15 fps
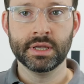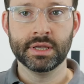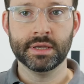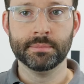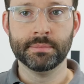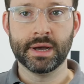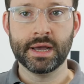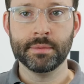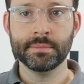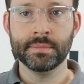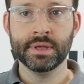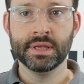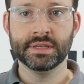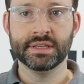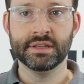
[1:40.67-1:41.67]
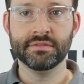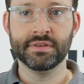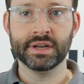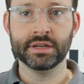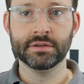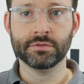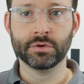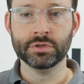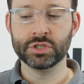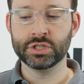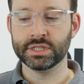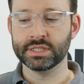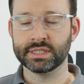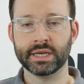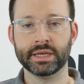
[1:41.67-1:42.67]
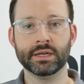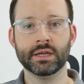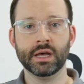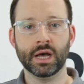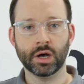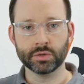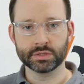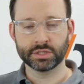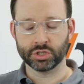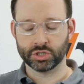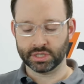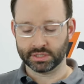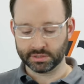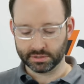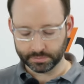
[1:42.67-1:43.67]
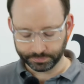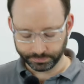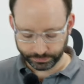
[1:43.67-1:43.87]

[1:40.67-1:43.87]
in meinem jeweiligen Wunschdesign ausgestattet.